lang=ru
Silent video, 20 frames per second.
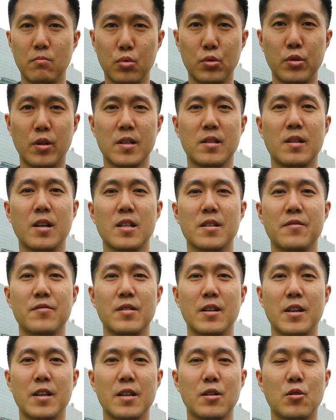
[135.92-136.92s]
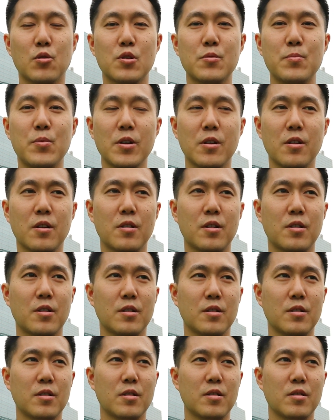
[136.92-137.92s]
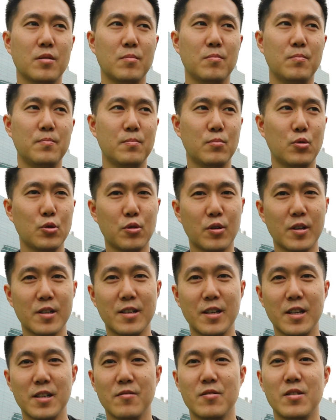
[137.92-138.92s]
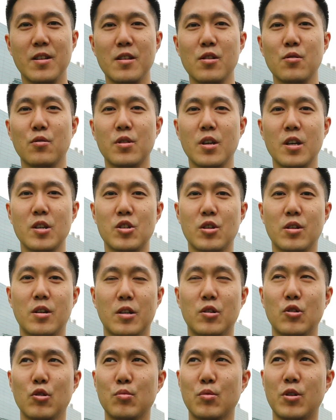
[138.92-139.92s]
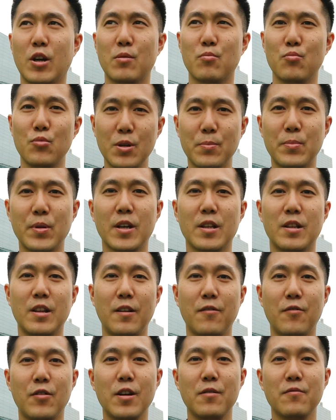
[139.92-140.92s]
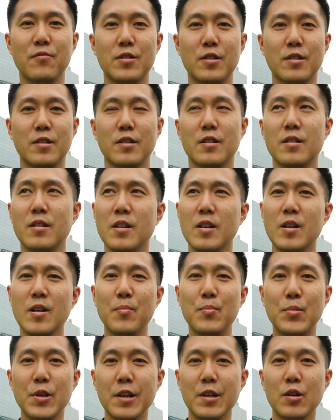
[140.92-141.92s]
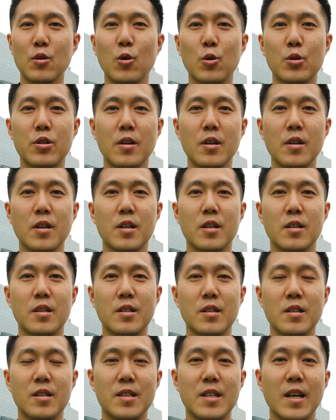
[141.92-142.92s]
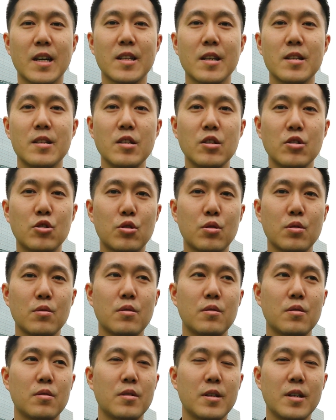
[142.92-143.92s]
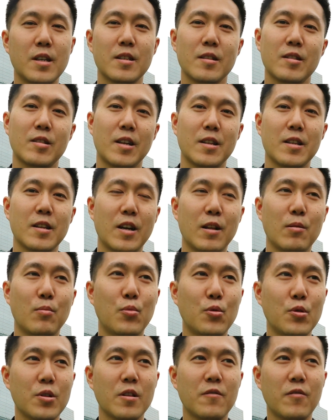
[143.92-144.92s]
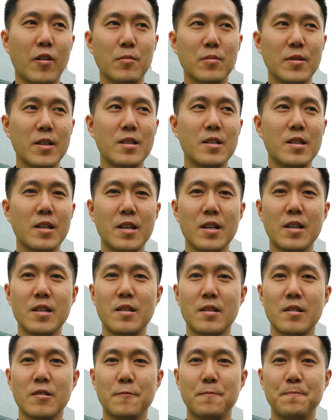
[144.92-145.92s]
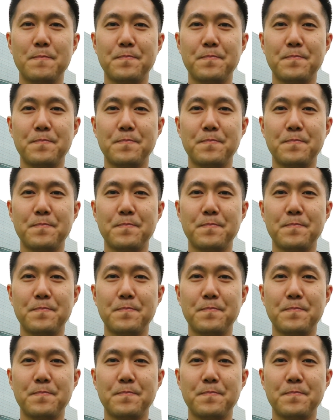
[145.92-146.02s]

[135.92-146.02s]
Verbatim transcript: Буду рассказывать о их успехах, э, буду рассказывать о неудачах, о том, как мы преодолеваем вот этот период. И я надеюсь, что этот канал будет вам интересен.